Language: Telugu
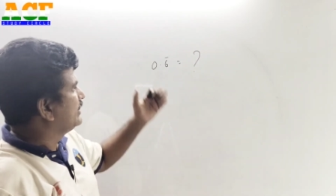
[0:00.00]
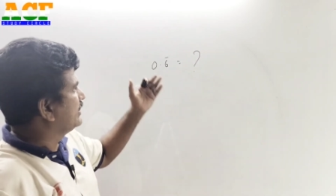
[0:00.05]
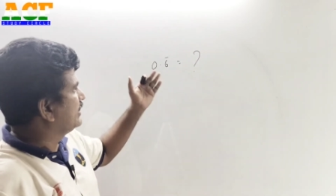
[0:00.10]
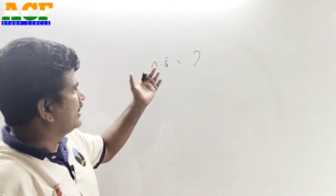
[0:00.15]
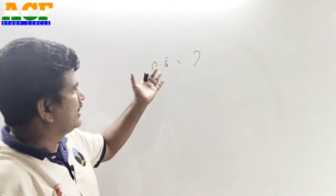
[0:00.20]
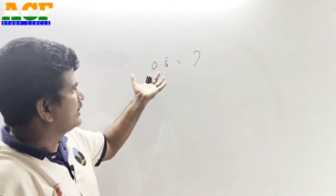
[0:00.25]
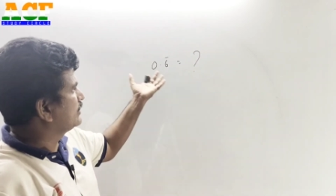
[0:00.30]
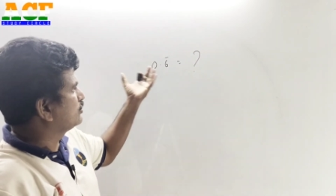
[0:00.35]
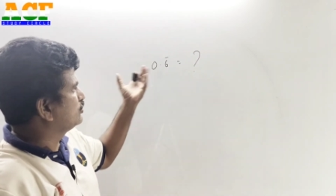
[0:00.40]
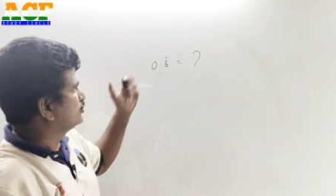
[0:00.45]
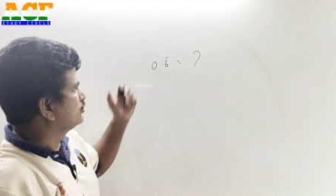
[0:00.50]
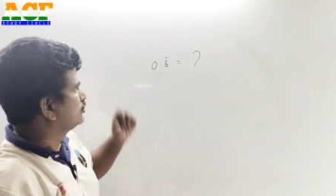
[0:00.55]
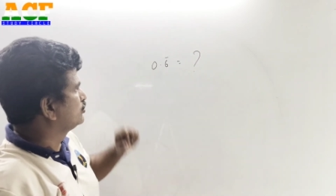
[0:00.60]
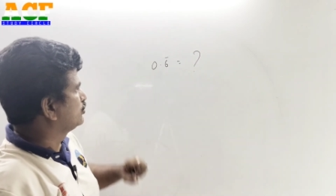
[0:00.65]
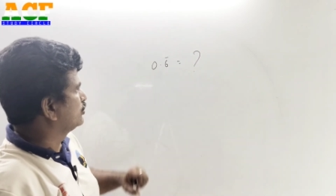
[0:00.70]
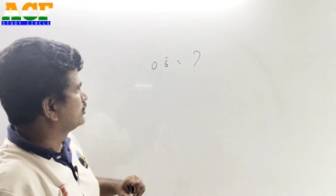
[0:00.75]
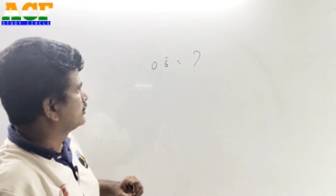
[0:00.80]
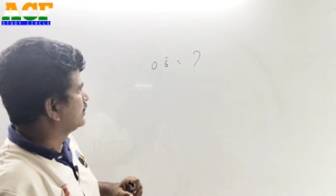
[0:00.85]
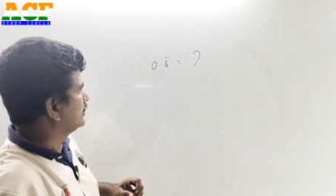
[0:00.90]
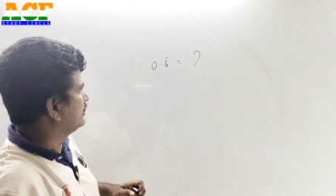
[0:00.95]
ఇలాంటి
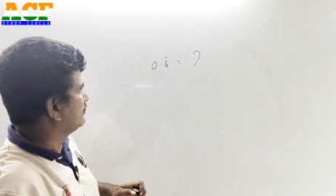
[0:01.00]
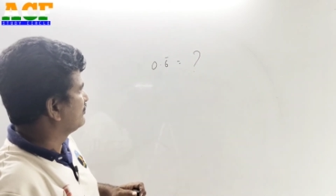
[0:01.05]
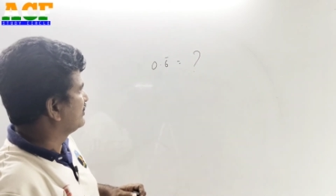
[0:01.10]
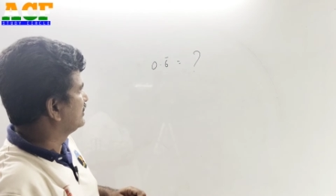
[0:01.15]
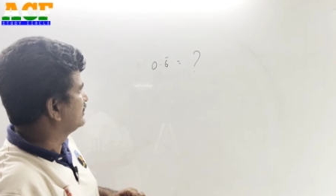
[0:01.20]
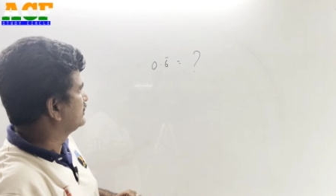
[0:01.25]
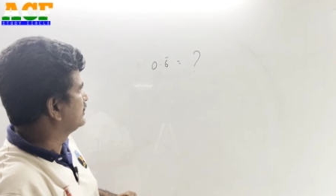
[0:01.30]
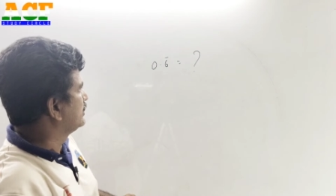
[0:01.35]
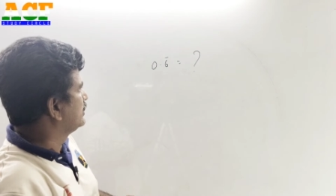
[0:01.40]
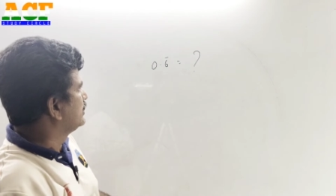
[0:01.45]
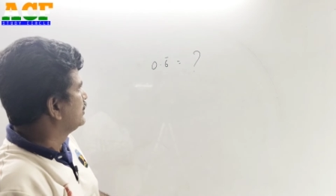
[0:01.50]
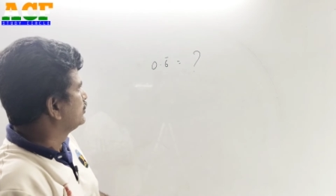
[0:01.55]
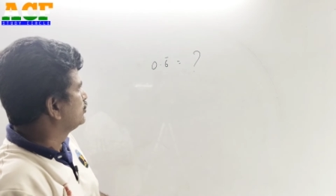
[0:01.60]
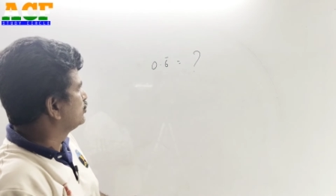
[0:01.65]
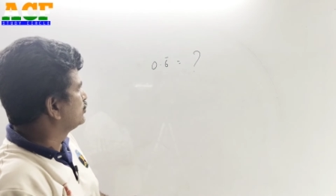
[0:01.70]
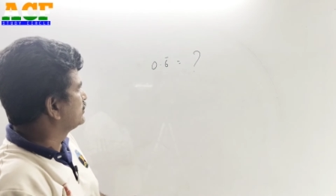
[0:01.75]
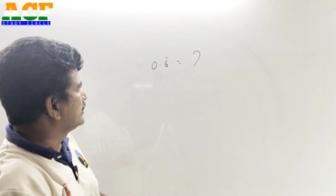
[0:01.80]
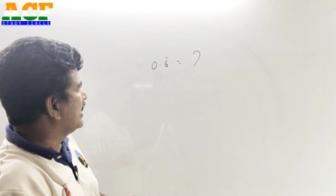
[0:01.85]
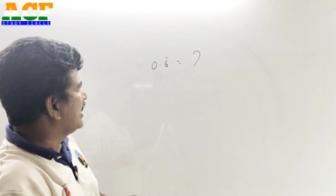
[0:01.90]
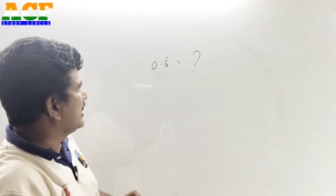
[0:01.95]
క్వశ్చన్స్ వస్తున్నాయి ఫ్రెండ్స్
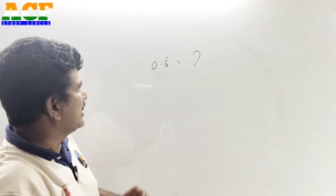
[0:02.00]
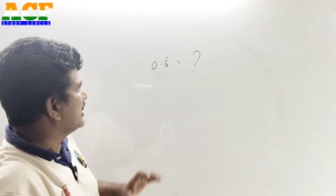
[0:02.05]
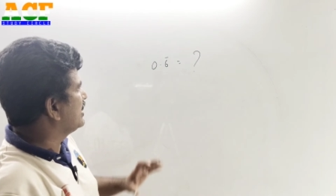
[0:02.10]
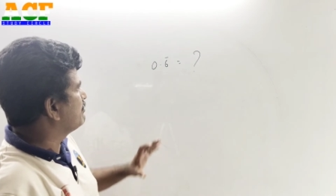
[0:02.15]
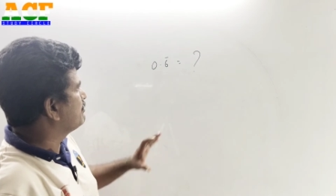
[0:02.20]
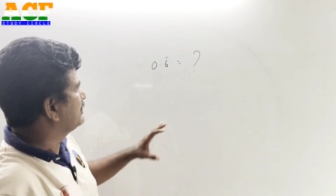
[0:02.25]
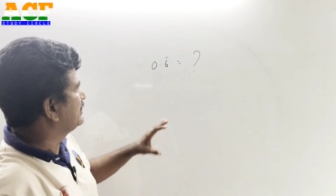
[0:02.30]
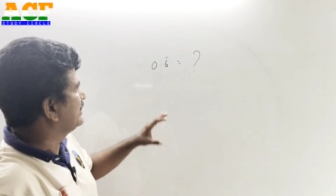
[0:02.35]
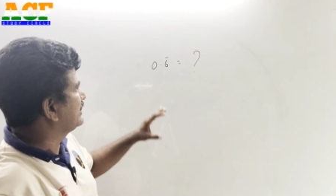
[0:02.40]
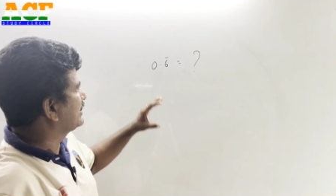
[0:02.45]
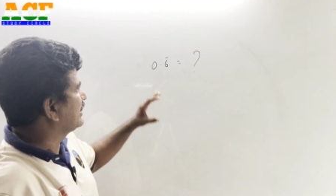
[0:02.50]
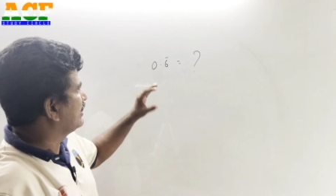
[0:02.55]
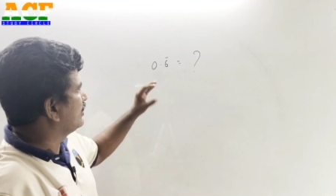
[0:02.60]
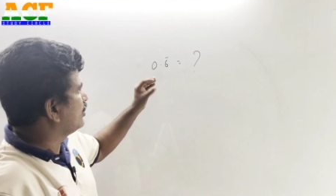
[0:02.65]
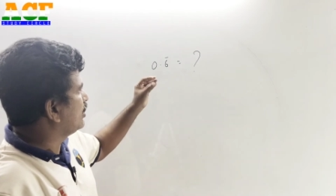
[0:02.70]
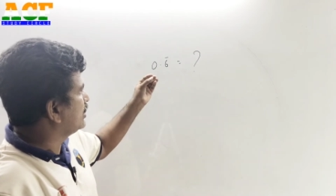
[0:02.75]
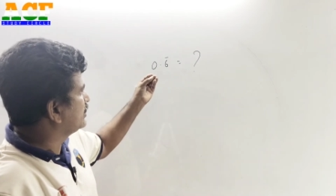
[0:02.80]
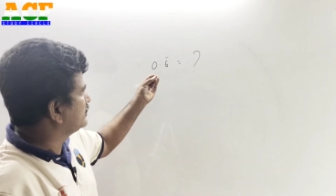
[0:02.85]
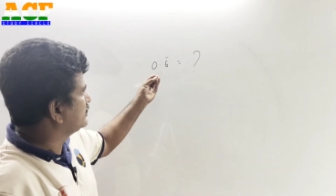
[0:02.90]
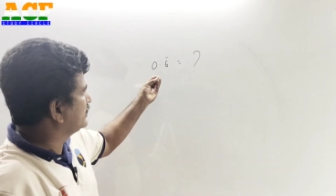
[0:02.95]
సో చాలామంది ఇక్కడ
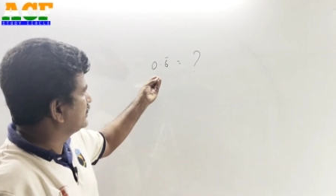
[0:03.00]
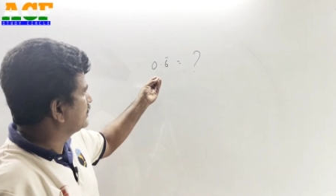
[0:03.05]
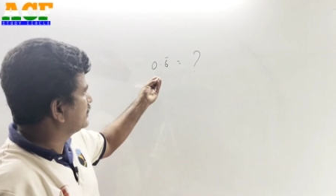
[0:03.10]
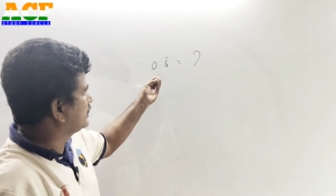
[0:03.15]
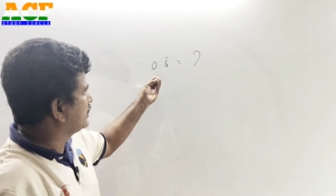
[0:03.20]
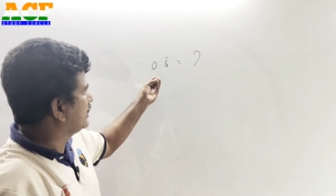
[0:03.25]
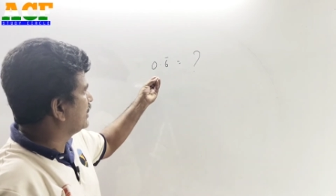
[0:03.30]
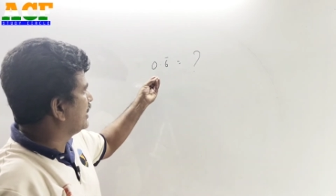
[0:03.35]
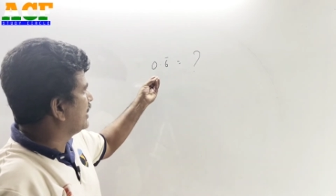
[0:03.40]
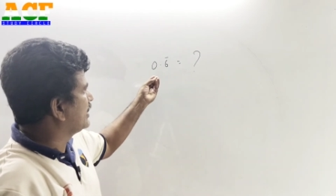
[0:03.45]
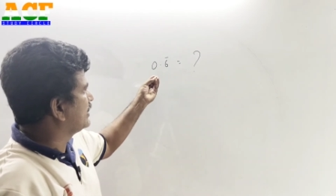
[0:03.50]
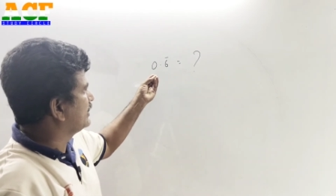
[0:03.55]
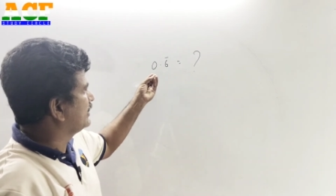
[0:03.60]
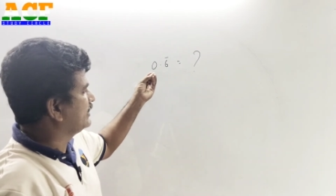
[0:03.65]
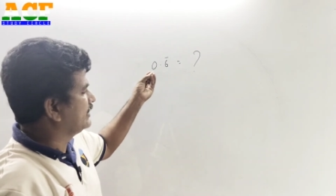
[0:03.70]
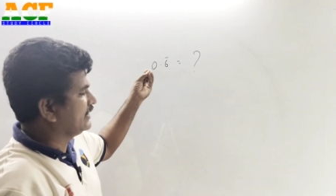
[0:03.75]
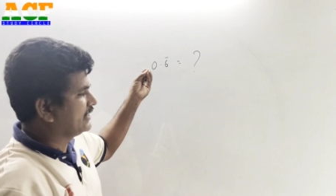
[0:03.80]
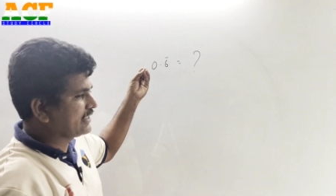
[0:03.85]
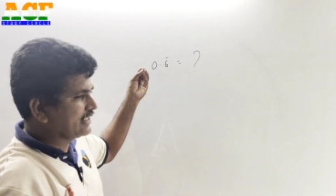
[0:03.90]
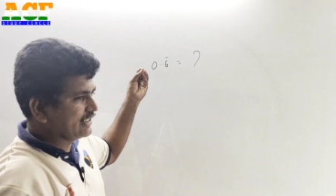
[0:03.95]
లాజిక్ కానీ
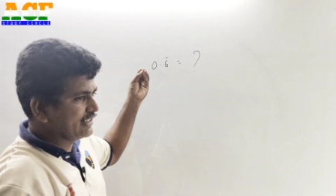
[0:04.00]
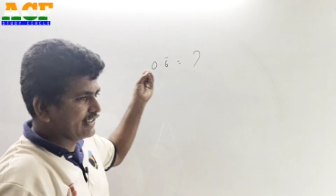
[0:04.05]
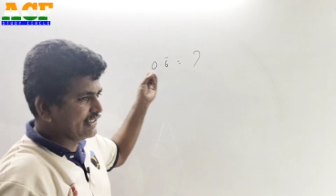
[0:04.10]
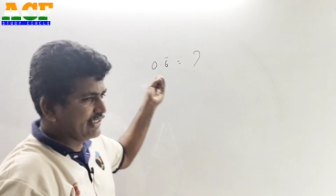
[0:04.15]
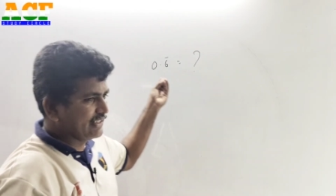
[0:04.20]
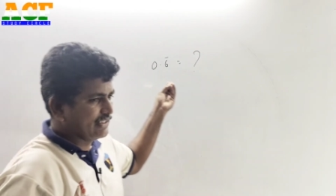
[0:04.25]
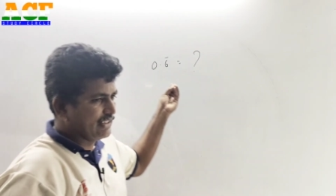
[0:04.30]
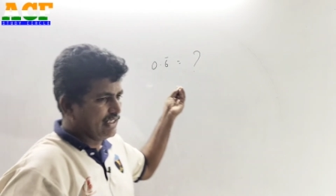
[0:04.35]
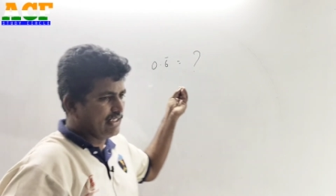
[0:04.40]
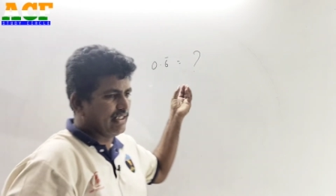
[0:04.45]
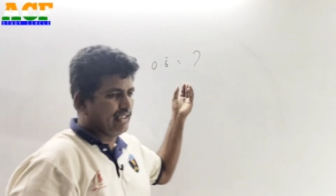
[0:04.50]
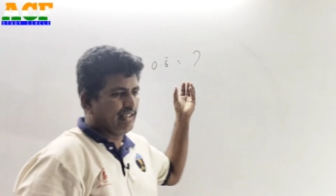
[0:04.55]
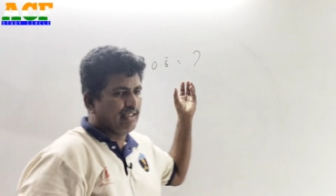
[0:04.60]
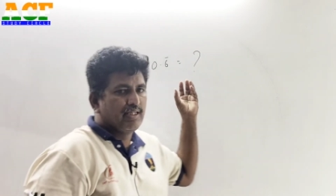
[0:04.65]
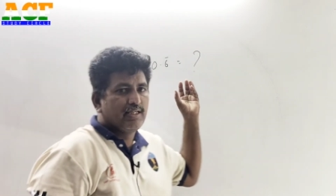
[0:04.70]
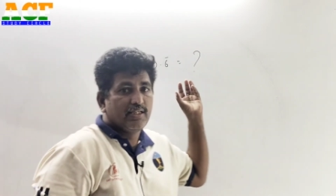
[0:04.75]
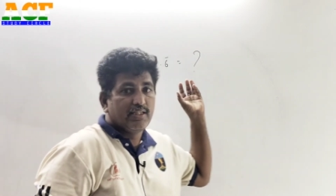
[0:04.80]
ఇక్కడ టెక్ అంటే